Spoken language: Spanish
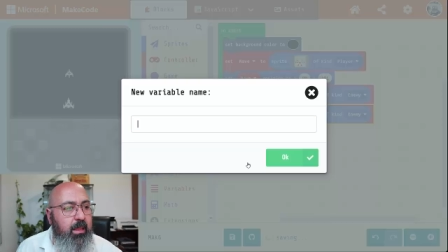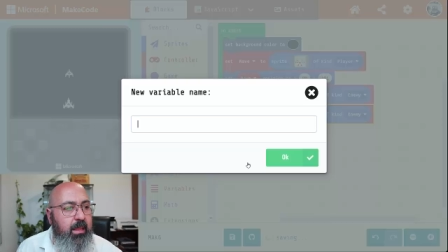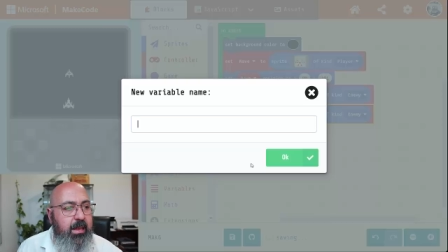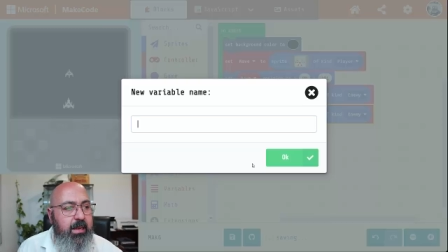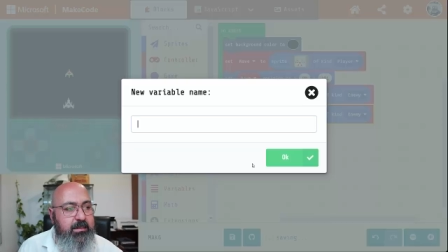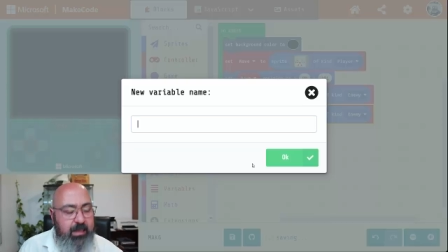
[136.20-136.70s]

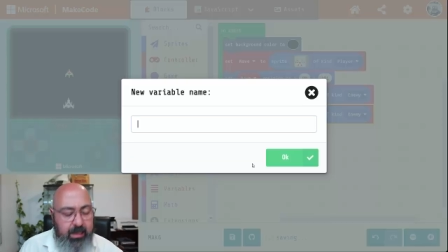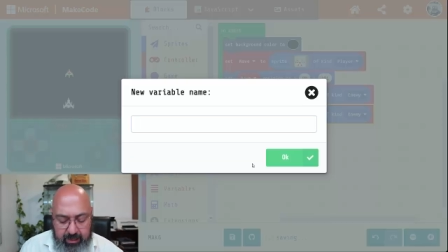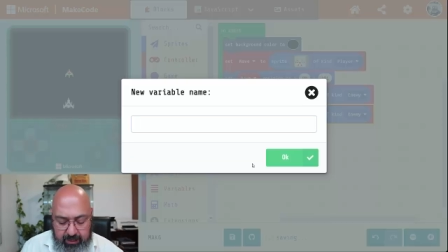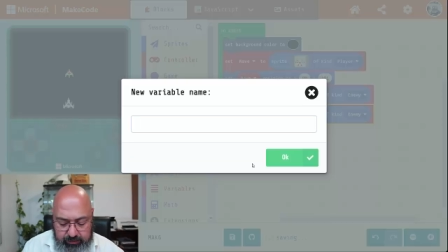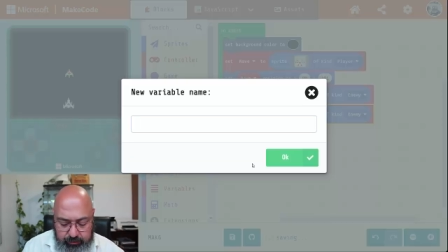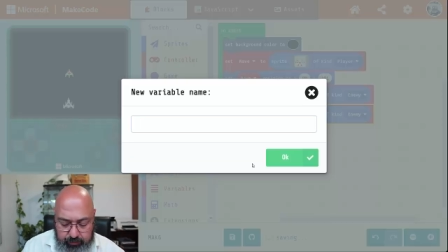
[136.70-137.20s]
Y en este
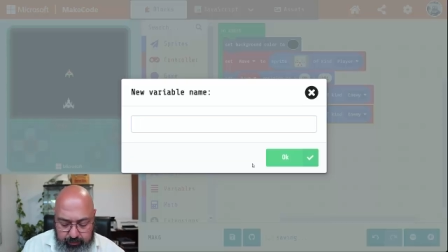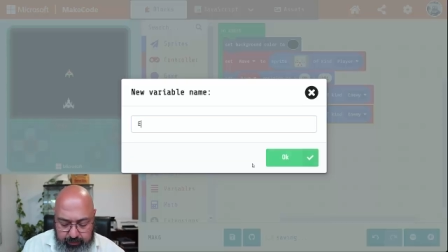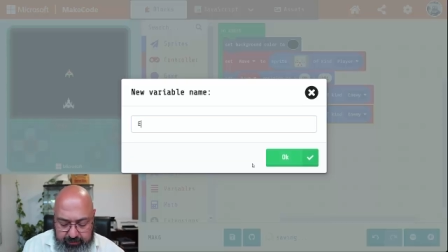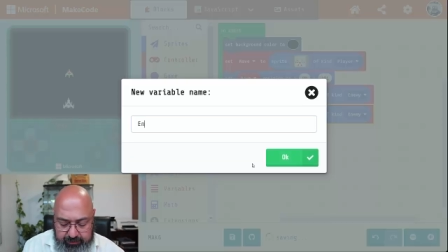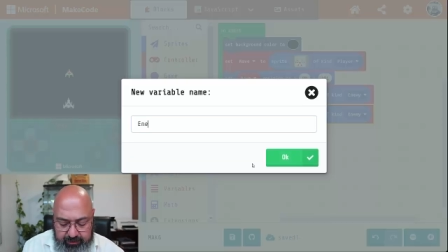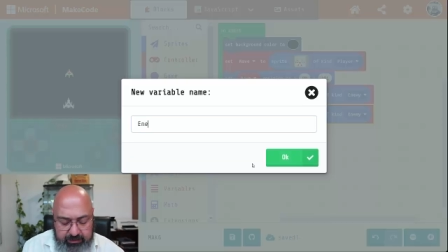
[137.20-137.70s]
caso,
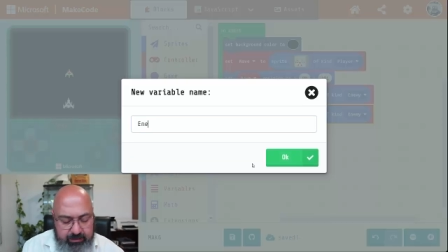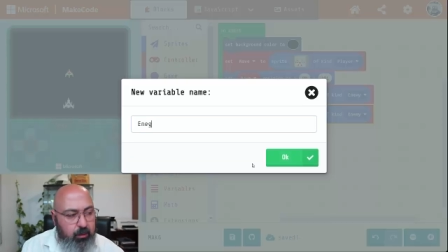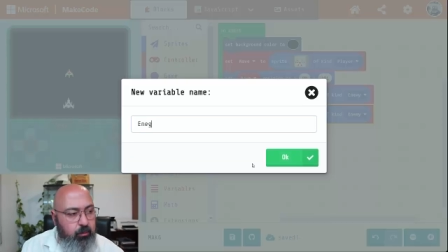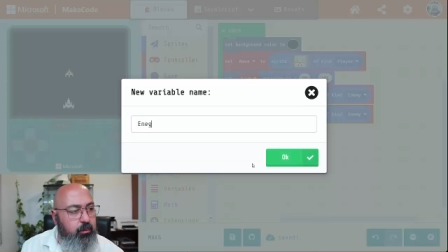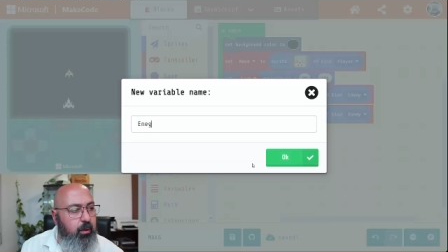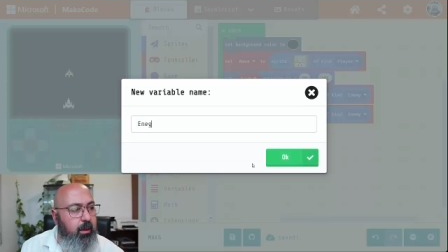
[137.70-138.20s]
este
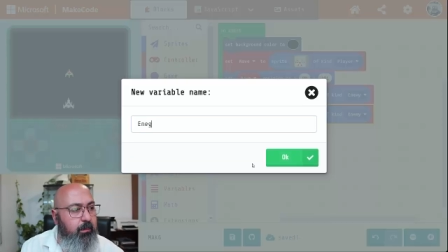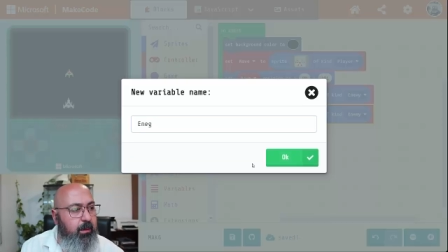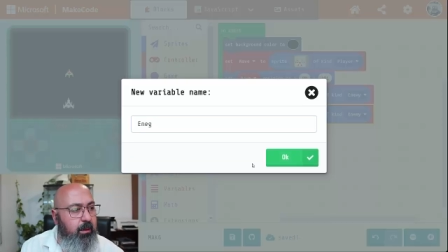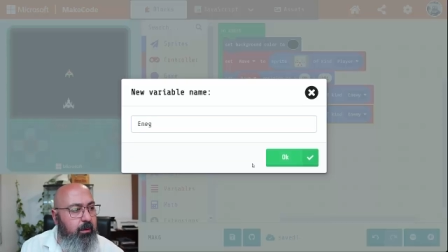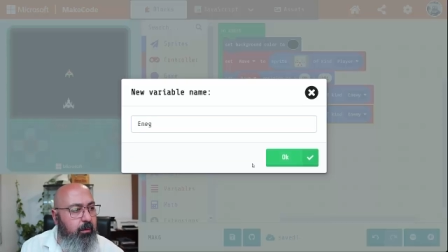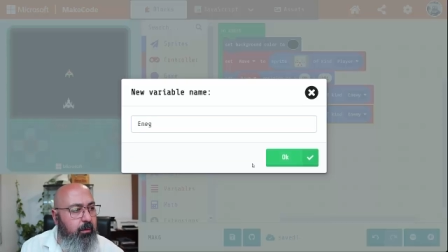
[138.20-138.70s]
segundo
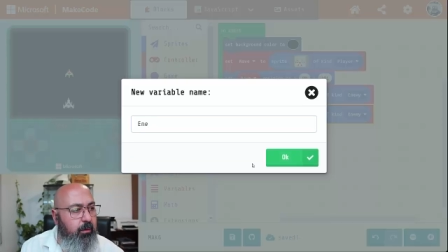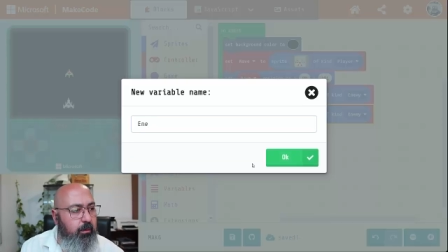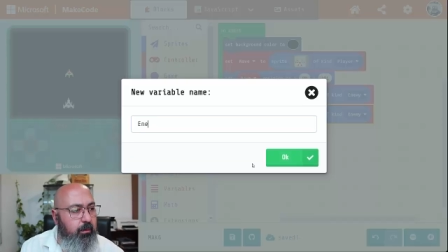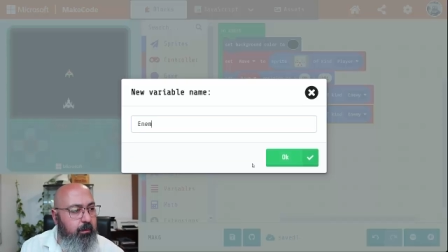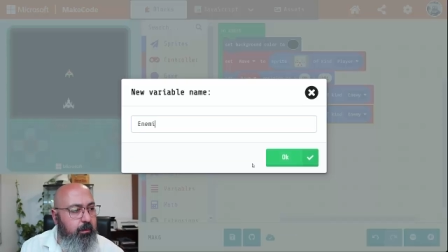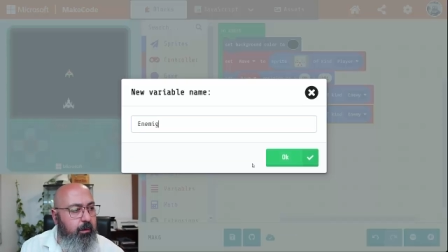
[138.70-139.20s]
enemigo
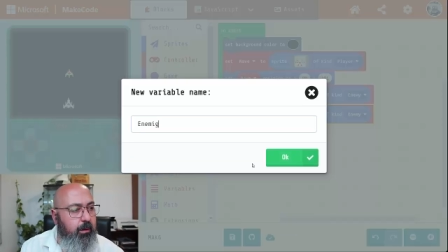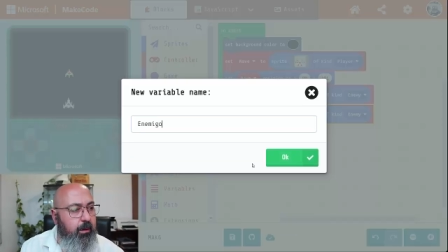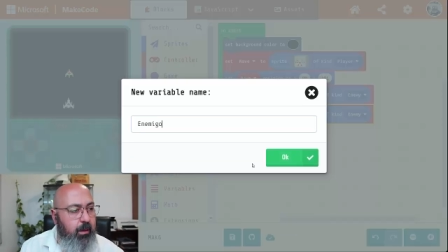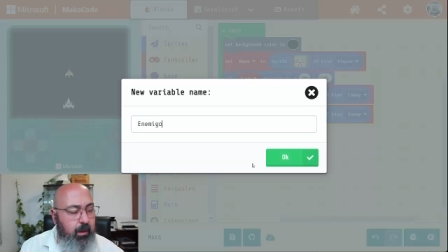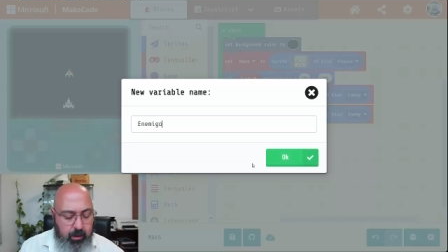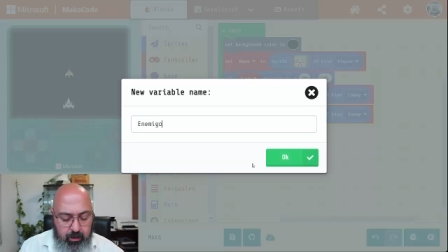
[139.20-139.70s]

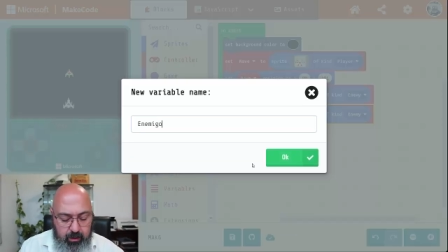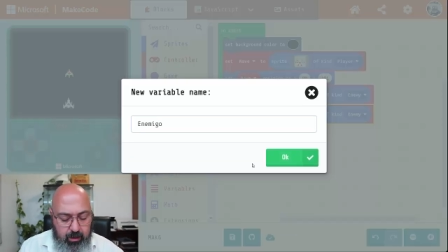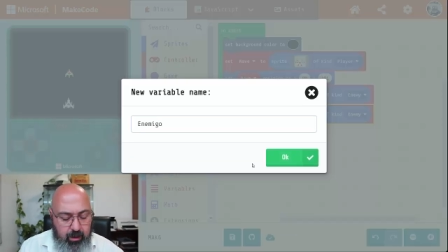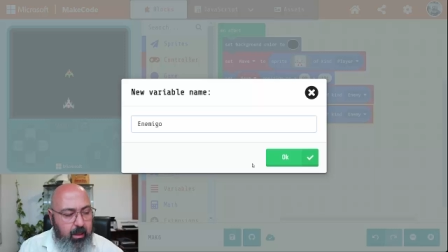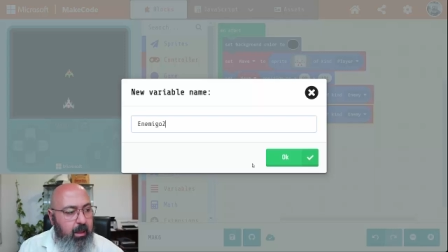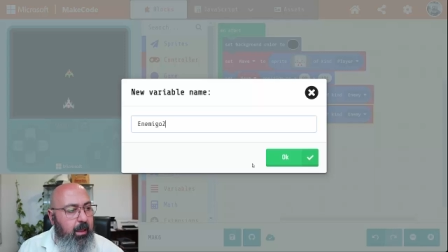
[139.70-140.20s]

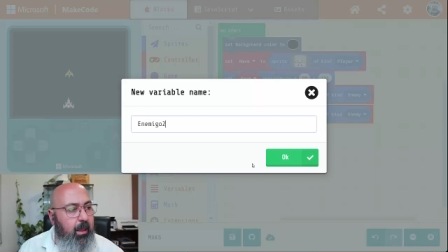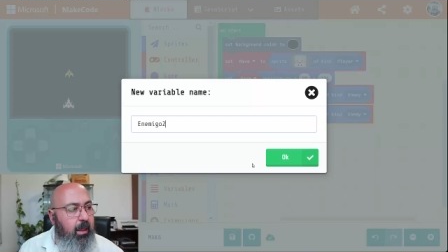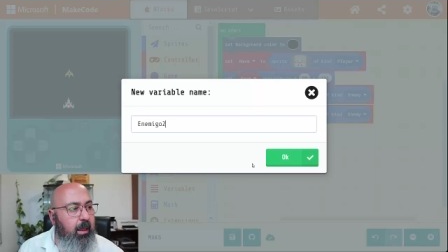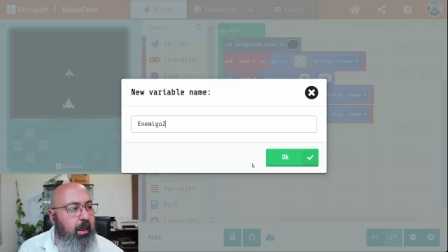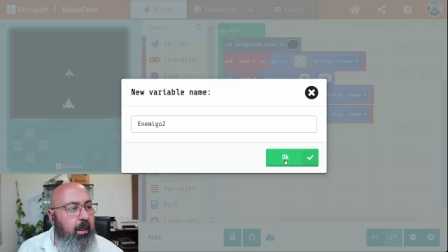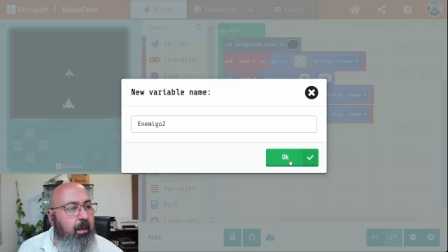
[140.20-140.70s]

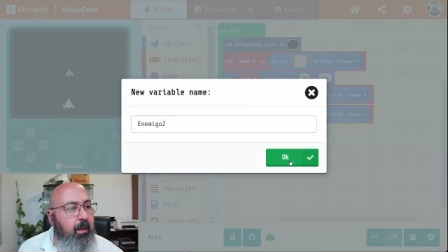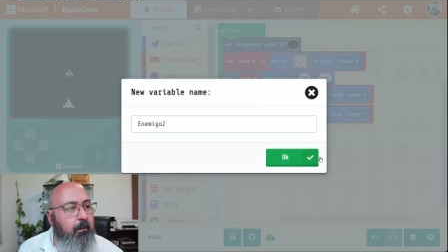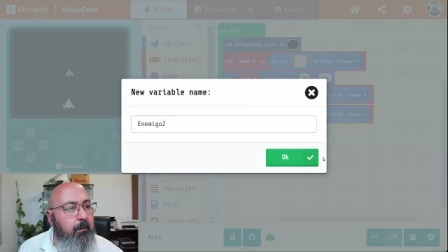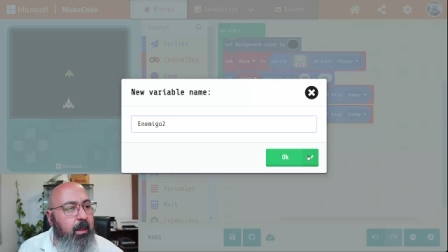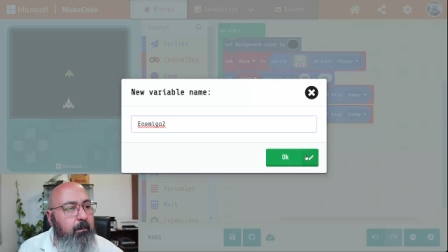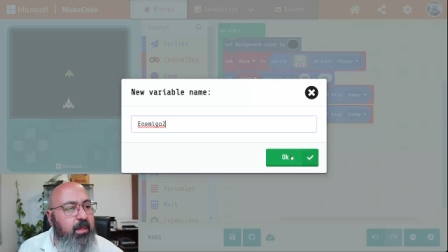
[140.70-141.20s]
eh,
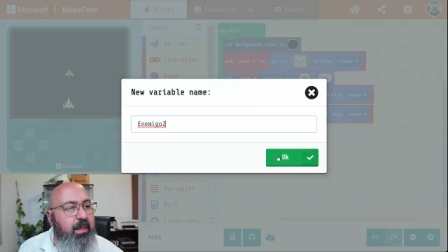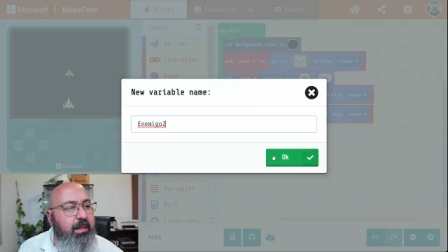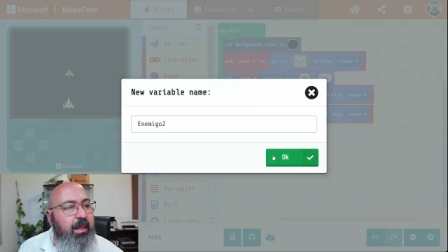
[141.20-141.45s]
en vez de